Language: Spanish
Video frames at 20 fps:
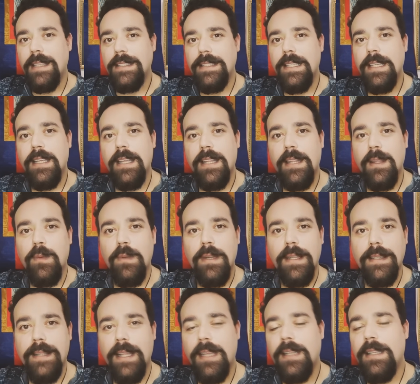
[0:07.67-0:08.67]
acerca de
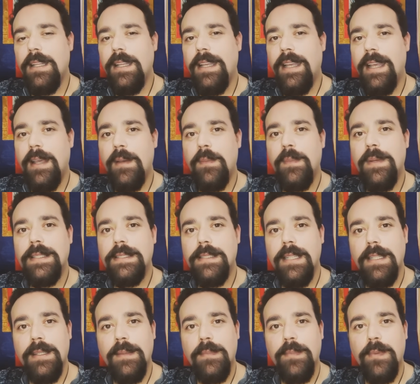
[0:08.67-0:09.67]
una técnica
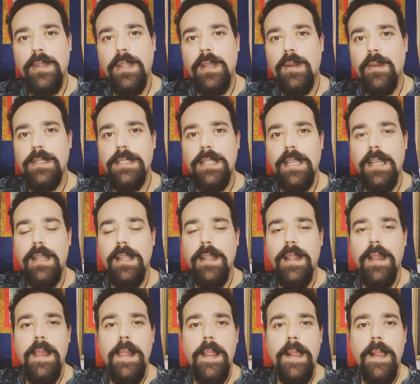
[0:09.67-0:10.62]
bastante poderosa